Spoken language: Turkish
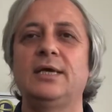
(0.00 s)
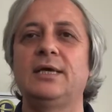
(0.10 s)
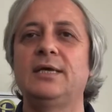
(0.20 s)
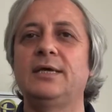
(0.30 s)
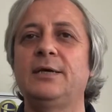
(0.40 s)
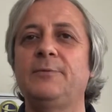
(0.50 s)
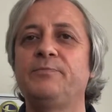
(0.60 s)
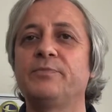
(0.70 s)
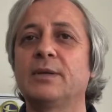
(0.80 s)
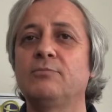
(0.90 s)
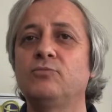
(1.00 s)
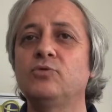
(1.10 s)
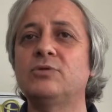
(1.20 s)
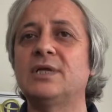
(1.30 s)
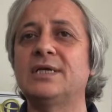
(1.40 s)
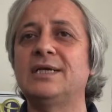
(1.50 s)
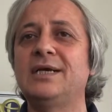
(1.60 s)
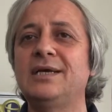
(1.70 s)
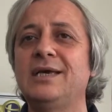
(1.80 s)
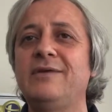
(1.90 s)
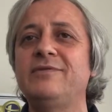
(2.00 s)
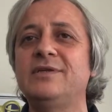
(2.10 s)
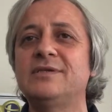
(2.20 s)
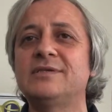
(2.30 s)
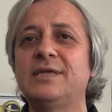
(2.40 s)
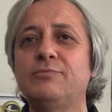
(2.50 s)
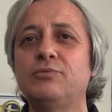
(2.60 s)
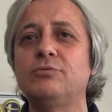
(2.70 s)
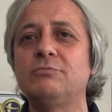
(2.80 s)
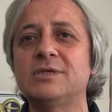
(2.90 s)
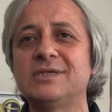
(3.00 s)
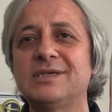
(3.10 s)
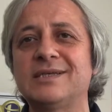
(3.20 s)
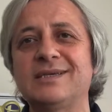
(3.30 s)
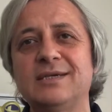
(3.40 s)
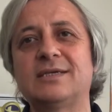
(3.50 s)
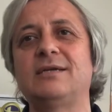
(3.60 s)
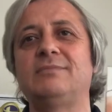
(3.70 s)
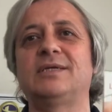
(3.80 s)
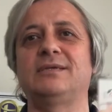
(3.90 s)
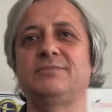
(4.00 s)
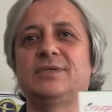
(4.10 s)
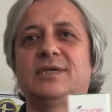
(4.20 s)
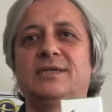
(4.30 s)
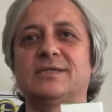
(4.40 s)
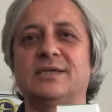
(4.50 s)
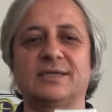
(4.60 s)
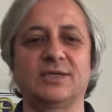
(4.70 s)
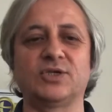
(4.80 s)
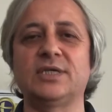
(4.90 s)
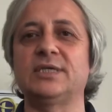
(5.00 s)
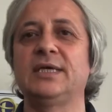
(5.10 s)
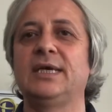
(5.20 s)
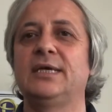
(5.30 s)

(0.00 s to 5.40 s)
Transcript: E, mutlaka evinizde bulunması gereken kremlerden bir tanesi arkadaşlar.